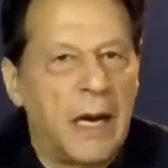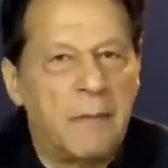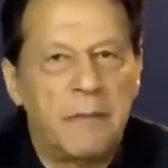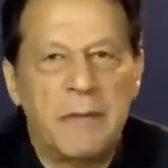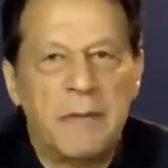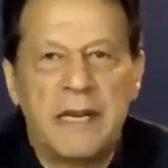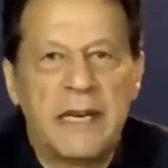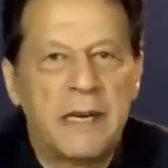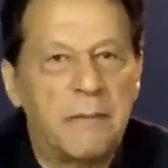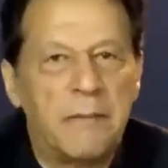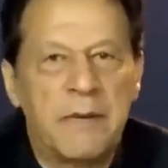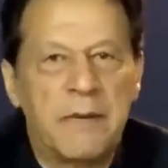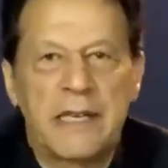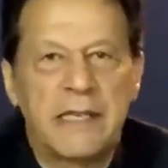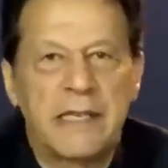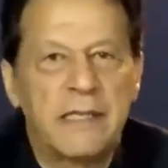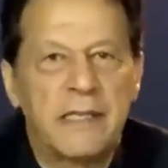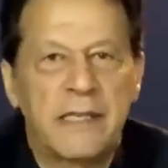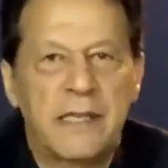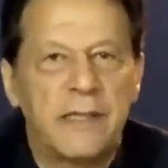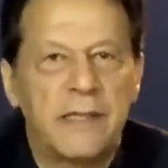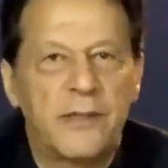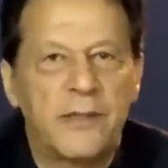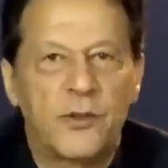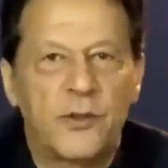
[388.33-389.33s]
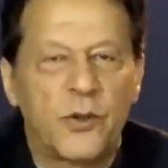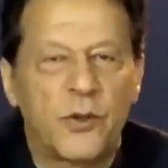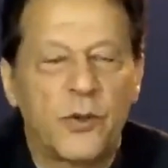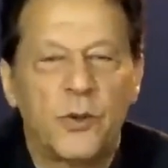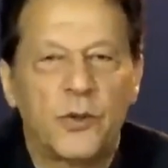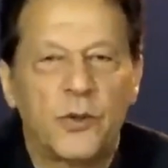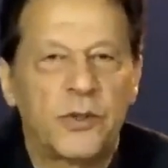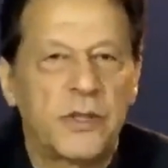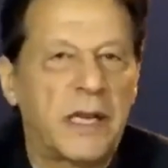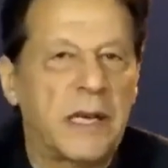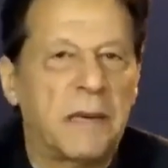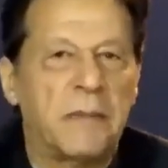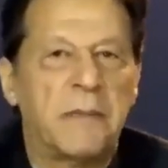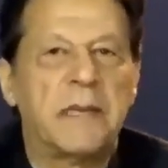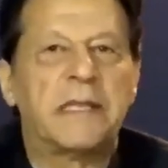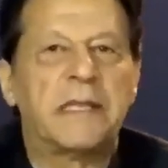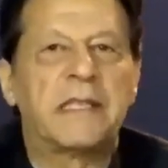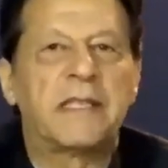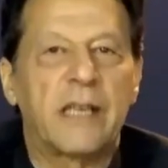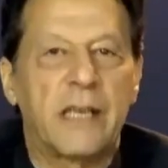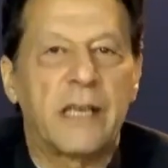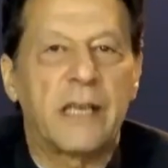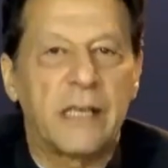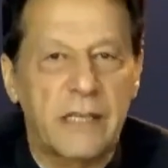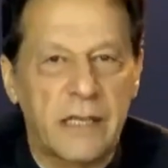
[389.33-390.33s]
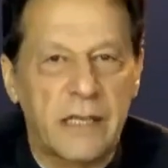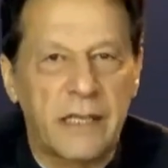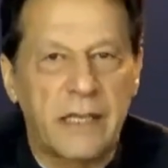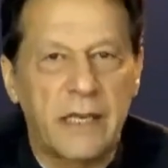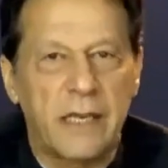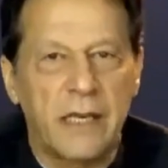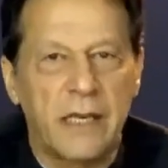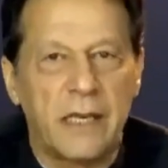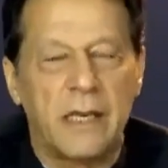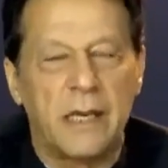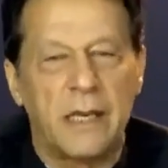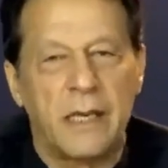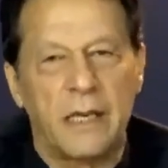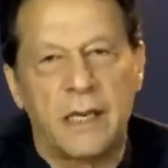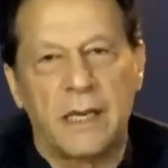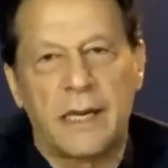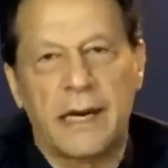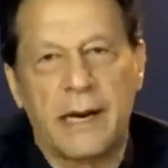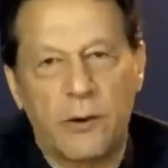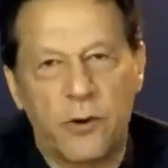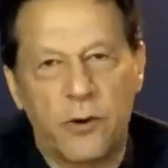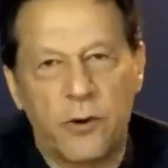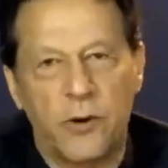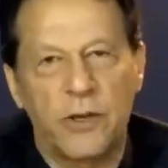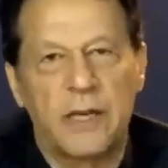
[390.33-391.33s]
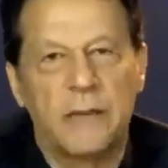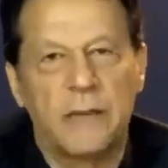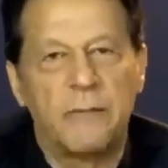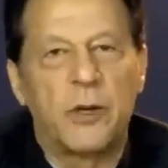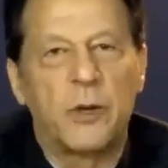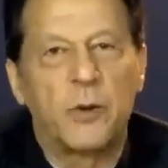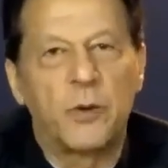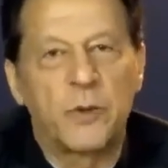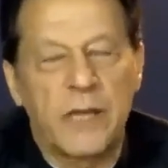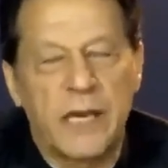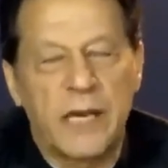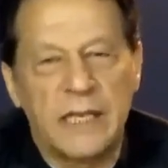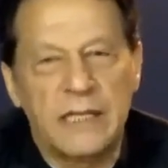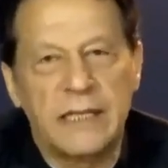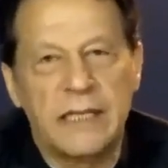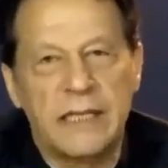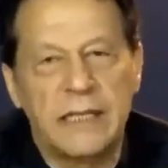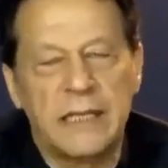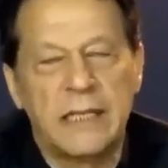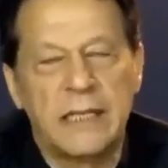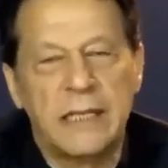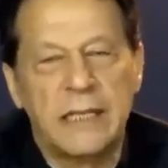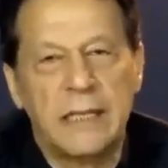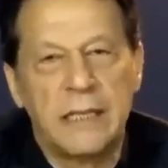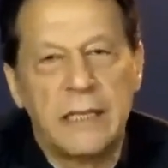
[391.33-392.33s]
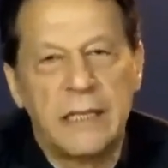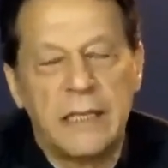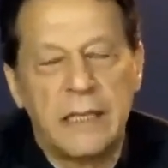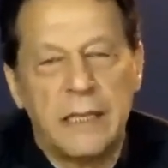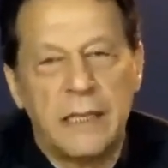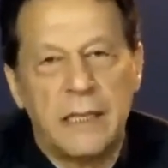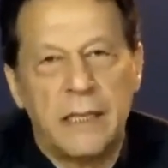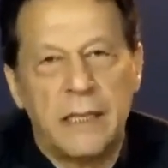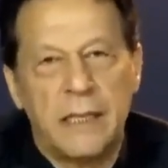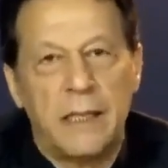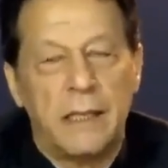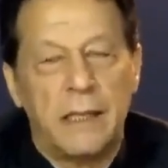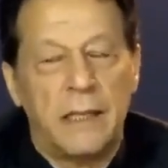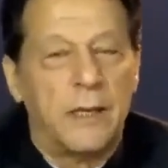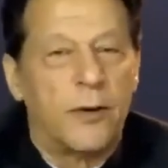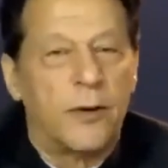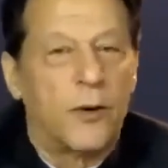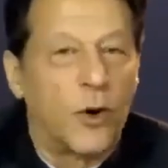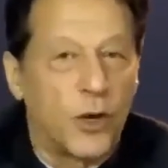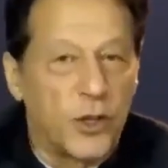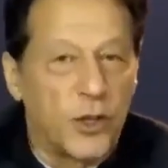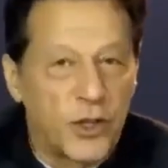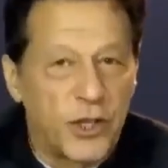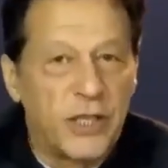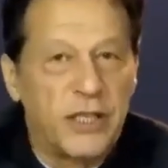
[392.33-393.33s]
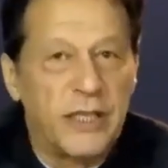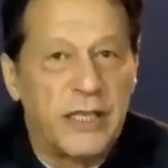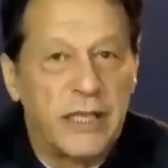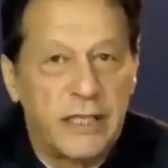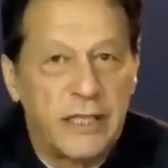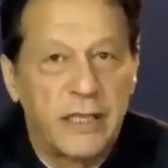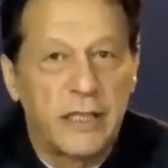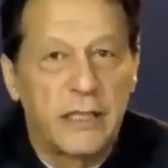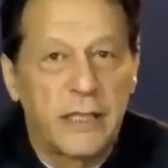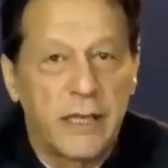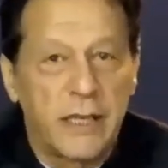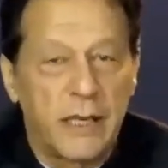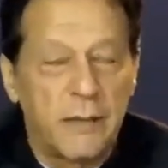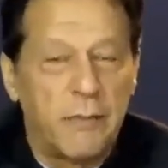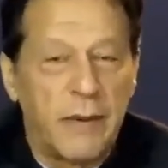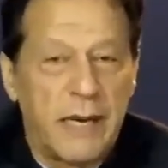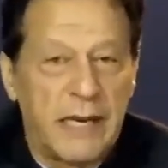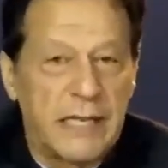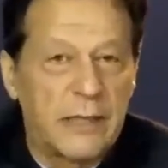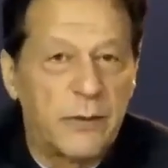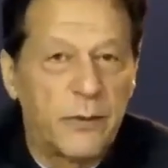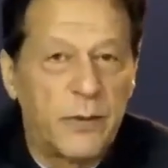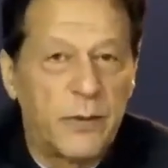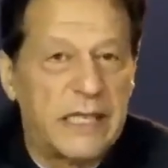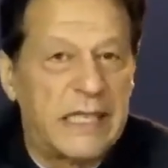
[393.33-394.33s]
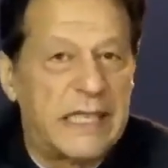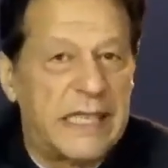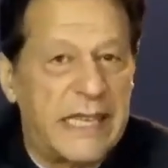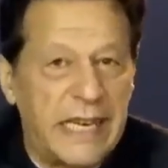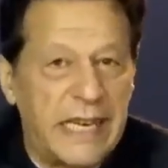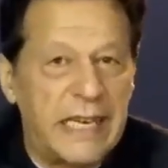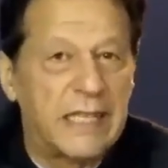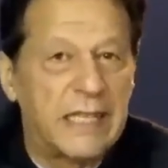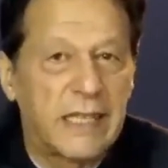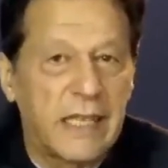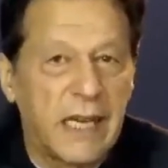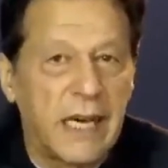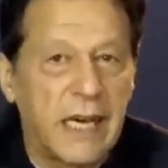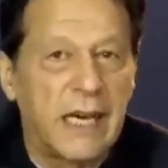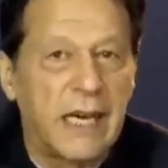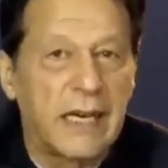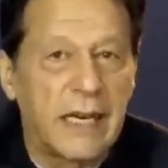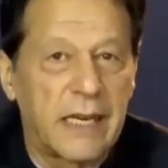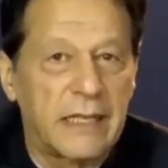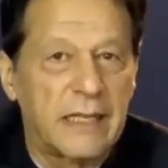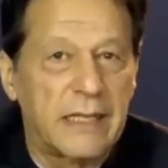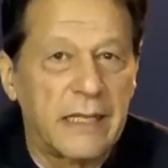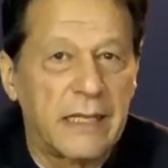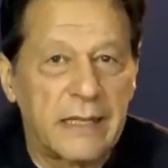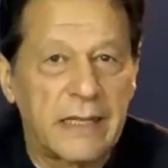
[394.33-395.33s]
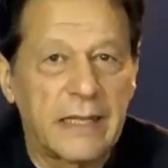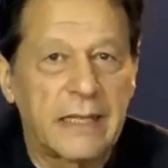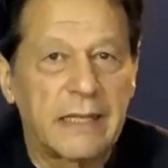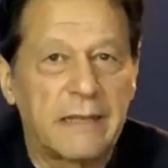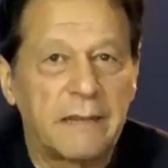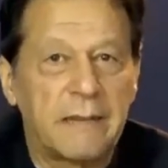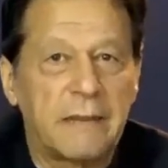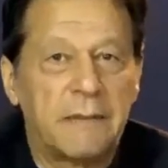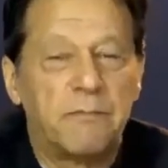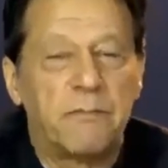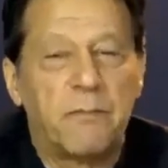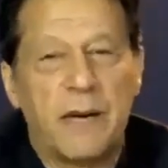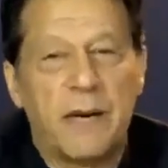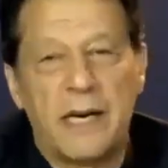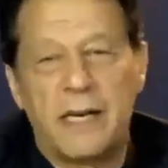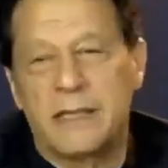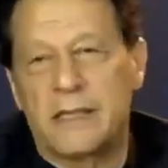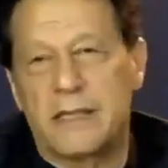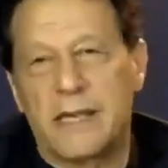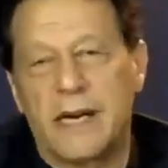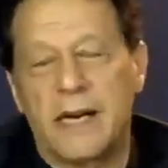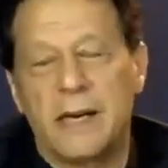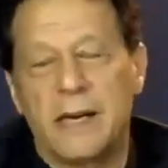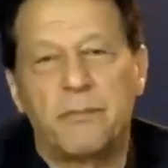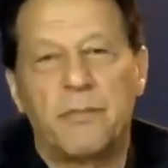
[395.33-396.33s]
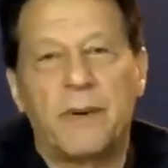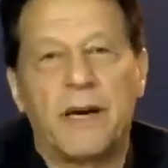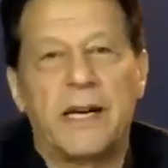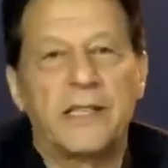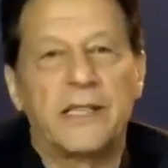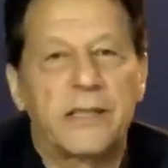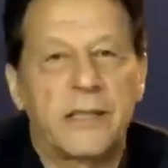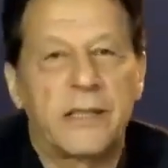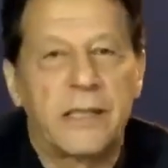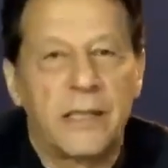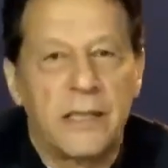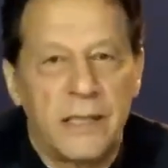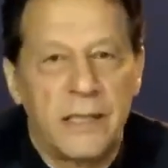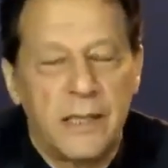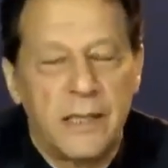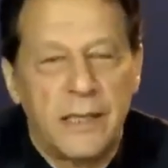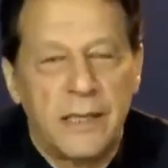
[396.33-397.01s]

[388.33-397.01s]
हमने रेमिटेंसेस तो उसने हमें ट्रस्ट किया रिकॉर्ड हमने उठा दी रोशन डिजिटल बाय द वे डेढ़ साल के अंदर तकरीबन साढ़े पाँच